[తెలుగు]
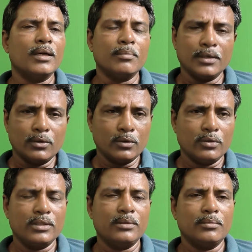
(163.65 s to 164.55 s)
బర్మా కూడా
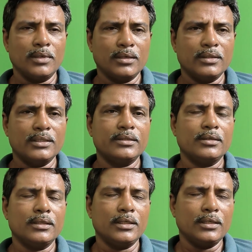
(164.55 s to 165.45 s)
ఉన్నది భారతదేశం
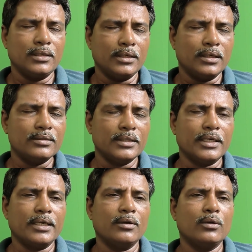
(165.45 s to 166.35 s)
అది ఆసియా
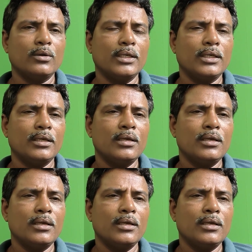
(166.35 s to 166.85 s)
ఖండంలోనే